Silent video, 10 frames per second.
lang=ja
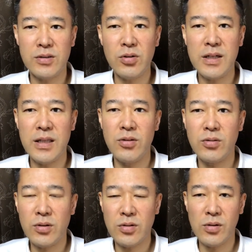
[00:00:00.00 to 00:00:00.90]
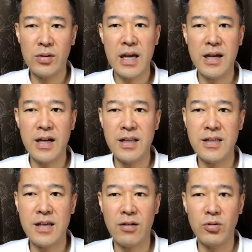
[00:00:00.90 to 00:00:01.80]
直近で言うとその結果出
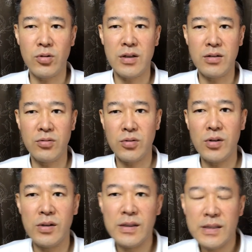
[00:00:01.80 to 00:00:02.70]
したことで言うと